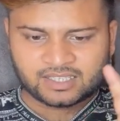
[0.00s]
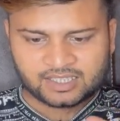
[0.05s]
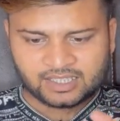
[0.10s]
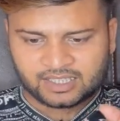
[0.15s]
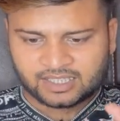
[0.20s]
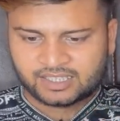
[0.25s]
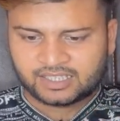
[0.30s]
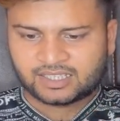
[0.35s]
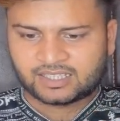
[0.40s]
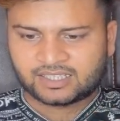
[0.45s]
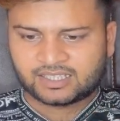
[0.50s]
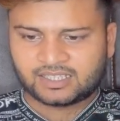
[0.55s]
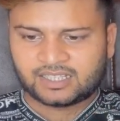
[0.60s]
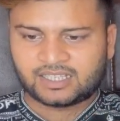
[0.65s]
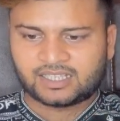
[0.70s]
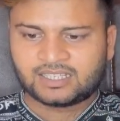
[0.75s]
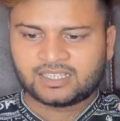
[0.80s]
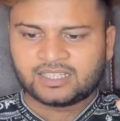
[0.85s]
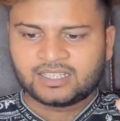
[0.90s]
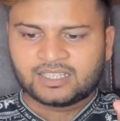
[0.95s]
क्लिक कर
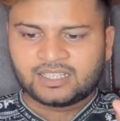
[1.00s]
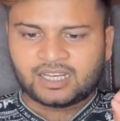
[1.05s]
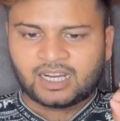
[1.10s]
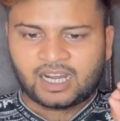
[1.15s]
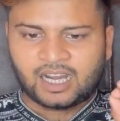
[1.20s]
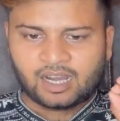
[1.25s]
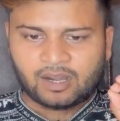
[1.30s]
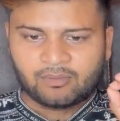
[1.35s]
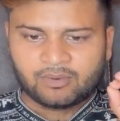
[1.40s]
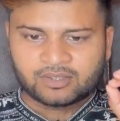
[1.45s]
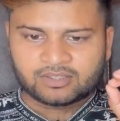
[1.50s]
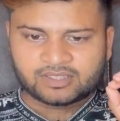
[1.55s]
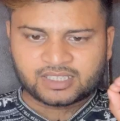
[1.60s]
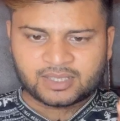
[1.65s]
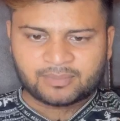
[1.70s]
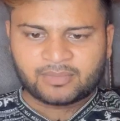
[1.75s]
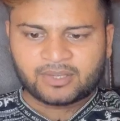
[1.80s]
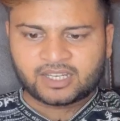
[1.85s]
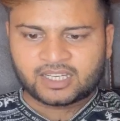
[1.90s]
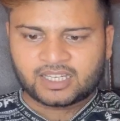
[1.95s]
देना है अब
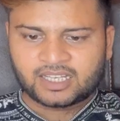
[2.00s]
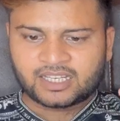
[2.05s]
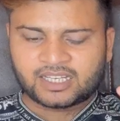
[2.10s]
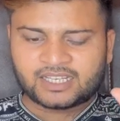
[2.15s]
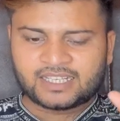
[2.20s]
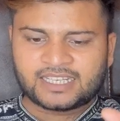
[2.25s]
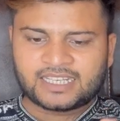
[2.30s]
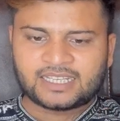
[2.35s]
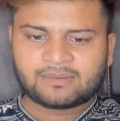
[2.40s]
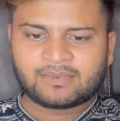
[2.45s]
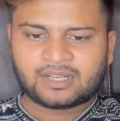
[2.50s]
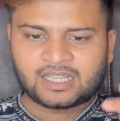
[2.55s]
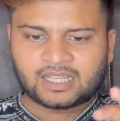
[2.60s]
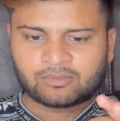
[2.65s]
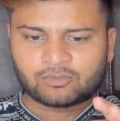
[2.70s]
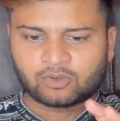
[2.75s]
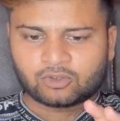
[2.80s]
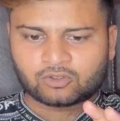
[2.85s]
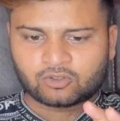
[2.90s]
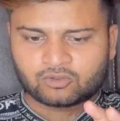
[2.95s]
सेब पे क्लिक करने के बाद
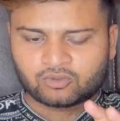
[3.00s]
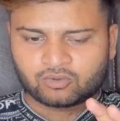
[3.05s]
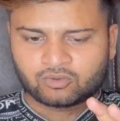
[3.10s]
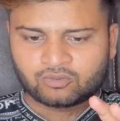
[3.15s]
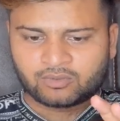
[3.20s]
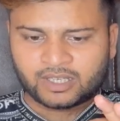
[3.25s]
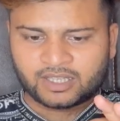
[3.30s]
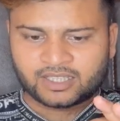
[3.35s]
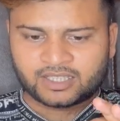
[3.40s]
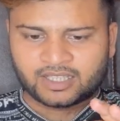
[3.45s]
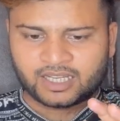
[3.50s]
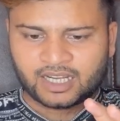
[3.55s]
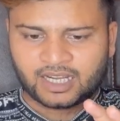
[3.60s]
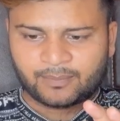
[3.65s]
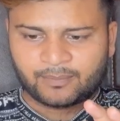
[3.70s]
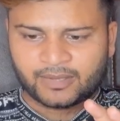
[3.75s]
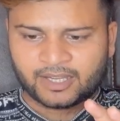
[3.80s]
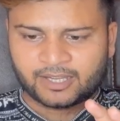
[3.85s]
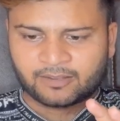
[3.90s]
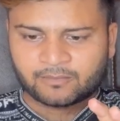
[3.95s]
अब दोस्तों जो हूँ मैं
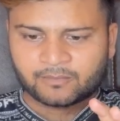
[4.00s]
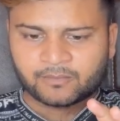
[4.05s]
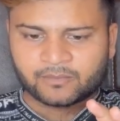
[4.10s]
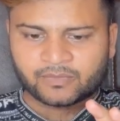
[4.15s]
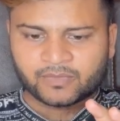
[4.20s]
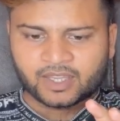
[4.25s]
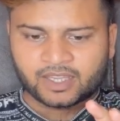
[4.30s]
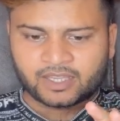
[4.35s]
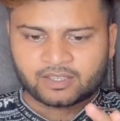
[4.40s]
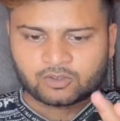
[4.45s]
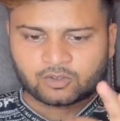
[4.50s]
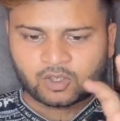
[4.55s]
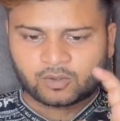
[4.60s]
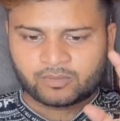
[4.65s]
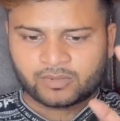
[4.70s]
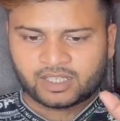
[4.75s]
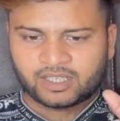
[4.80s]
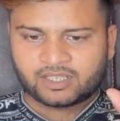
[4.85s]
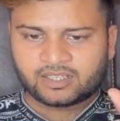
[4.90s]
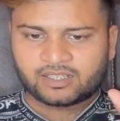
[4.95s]
यहाँ पे इसको
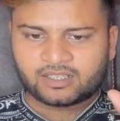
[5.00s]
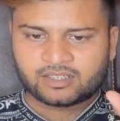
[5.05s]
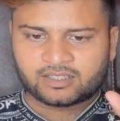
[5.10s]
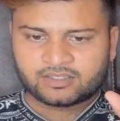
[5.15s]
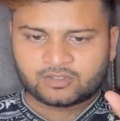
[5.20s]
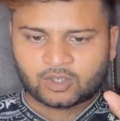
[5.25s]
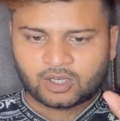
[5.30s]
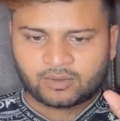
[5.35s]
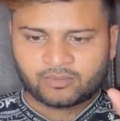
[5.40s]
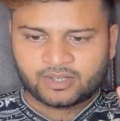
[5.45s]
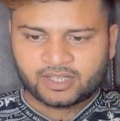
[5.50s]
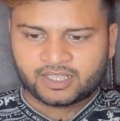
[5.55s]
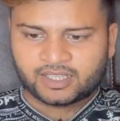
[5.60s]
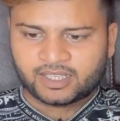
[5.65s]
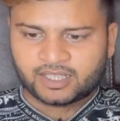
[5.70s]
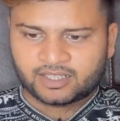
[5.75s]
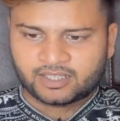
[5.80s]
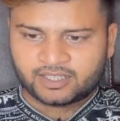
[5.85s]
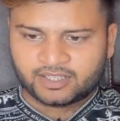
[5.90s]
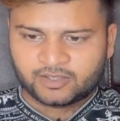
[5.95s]
मैं जो हमने
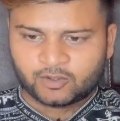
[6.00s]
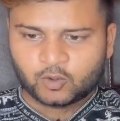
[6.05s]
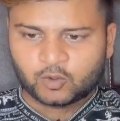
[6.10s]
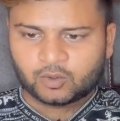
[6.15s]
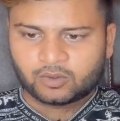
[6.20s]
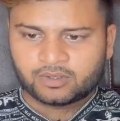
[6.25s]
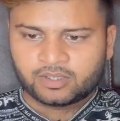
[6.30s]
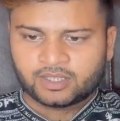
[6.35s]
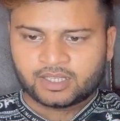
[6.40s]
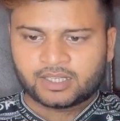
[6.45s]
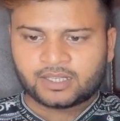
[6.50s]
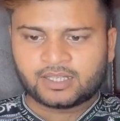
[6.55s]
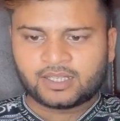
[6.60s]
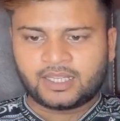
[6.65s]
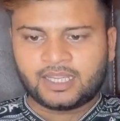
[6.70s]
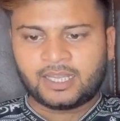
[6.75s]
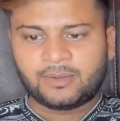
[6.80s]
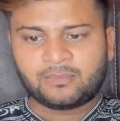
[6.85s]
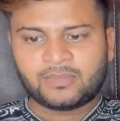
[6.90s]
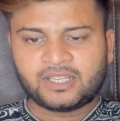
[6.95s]
ये न्यू
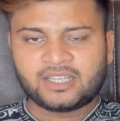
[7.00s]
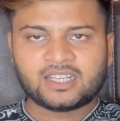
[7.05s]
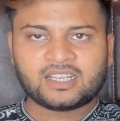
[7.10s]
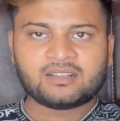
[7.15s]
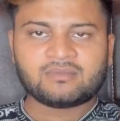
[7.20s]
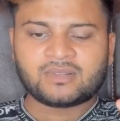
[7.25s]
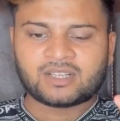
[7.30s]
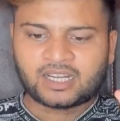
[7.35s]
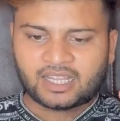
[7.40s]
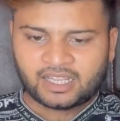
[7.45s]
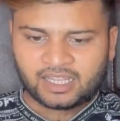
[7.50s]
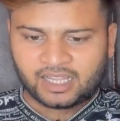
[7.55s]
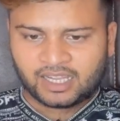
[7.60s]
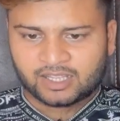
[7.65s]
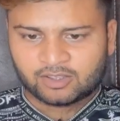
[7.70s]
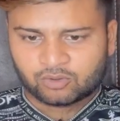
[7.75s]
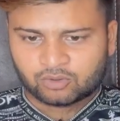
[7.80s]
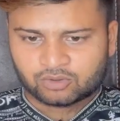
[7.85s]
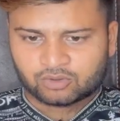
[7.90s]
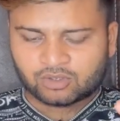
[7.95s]
ए बनाया
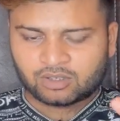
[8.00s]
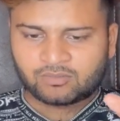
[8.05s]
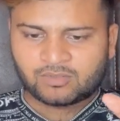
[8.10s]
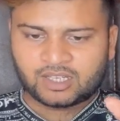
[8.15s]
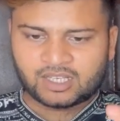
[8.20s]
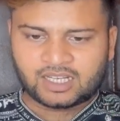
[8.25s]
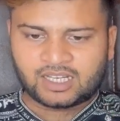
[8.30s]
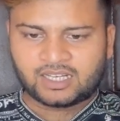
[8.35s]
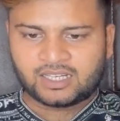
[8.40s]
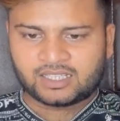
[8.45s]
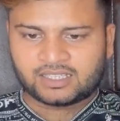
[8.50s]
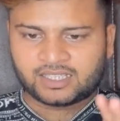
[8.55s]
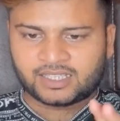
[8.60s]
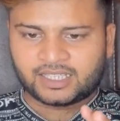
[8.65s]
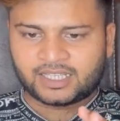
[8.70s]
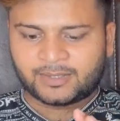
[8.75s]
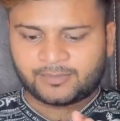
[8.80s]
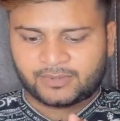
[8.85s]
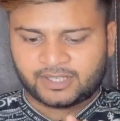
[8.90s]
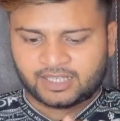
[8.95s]
है तो उसको हम लगा लेते
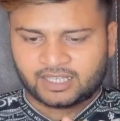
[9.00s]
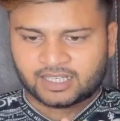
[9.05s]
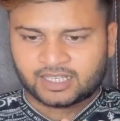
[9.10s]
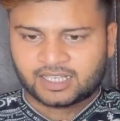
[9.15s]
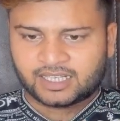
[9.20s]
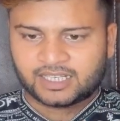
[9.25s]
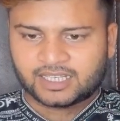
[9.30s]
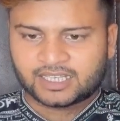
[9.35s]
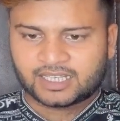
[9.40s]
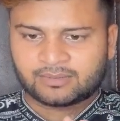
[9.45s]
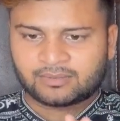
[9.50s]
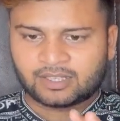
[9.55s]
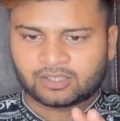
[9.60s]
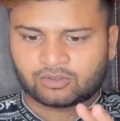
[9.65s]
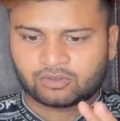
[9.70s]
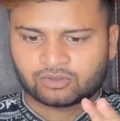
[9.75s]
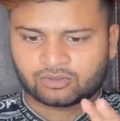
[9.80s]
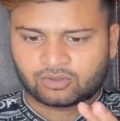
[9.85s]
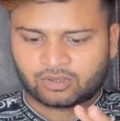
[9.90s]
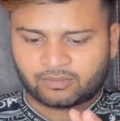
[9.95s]
हैं ए लगाने के
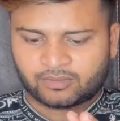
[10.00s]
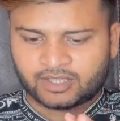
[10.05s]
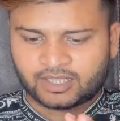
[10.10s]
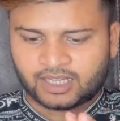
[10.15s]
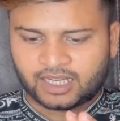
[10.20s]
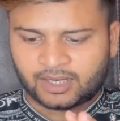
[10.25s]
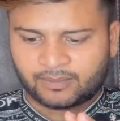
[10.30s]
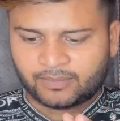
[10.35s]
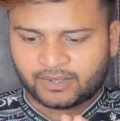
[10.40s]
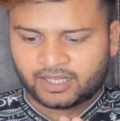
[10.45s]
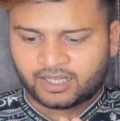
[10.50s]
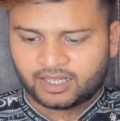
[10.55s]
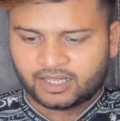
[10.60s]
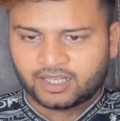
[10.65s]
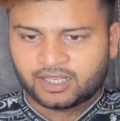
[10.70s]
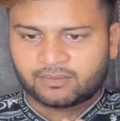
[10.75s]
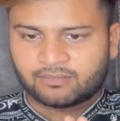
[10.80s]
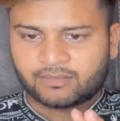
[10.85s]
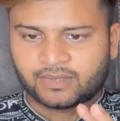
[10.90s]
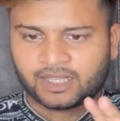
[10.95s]
बाद दोस्तों अब यहाँ पे
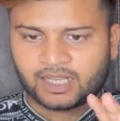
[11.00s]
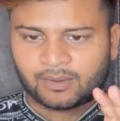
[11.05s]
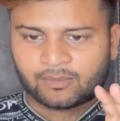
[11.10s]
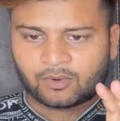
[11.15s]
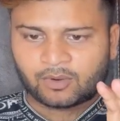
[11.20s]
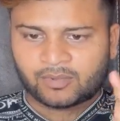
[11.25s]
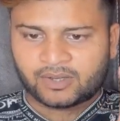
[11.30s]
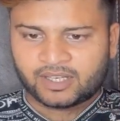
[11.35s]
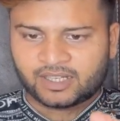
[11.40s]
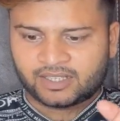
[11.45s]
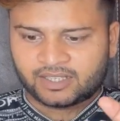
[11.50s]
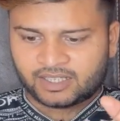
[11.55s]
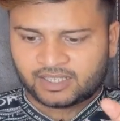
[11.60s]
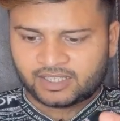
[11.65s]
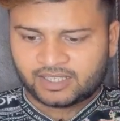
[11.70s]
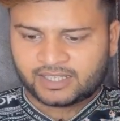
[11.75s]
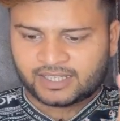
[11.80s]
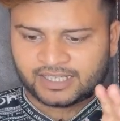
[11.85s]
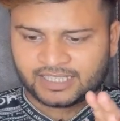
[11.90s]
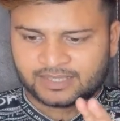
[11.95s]
मैं आपको अपनी
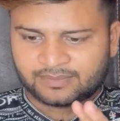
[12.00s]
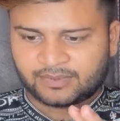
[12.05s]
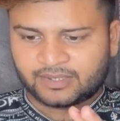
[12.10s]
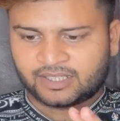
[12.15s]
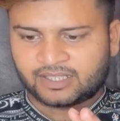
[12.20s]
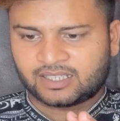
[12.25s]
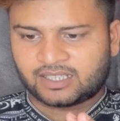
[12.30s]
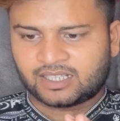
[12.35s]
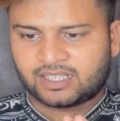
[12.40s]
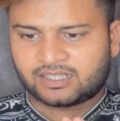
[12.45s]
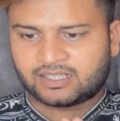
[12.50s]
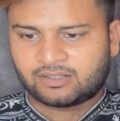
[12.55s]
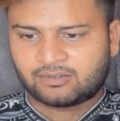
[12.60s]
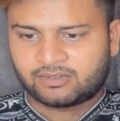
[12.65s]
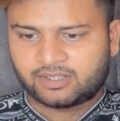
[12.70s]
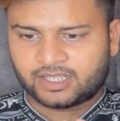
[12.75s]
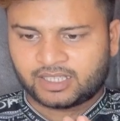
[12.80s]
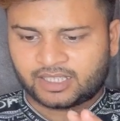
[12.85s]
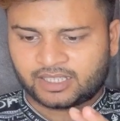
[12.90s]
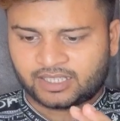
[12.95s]
इंटरनेट की स्पीड दिखाता
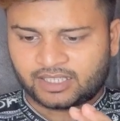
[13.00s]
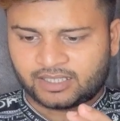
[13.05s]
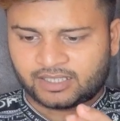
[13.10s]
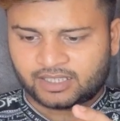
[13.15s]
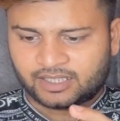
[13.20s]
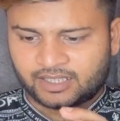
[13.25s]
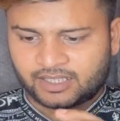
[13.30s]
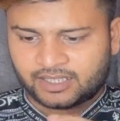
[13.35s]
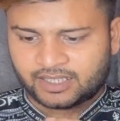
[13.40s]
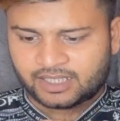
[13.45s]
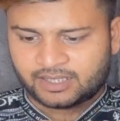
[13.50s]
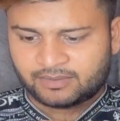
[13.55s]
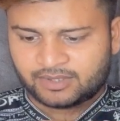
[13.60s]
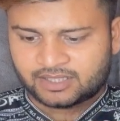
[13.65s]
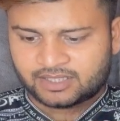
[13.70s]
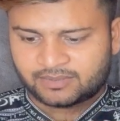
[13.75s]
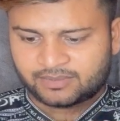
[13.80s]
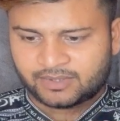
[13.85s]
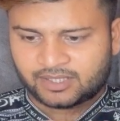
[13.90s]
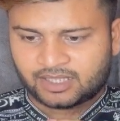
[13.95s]
हूँ ठीक है इंटरनेट की
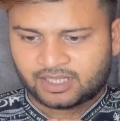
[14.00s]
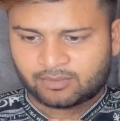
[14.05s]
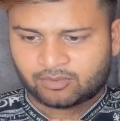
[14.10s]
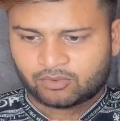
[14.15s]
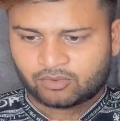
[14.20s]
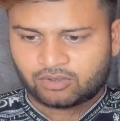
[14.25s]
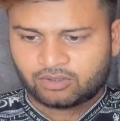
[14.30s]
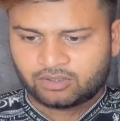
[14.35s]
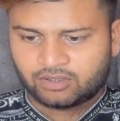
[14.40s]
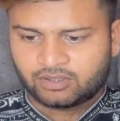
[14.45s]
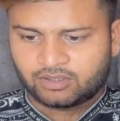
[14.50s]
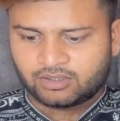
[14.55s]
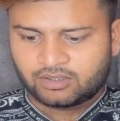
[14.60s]
मैं स्पीड आपको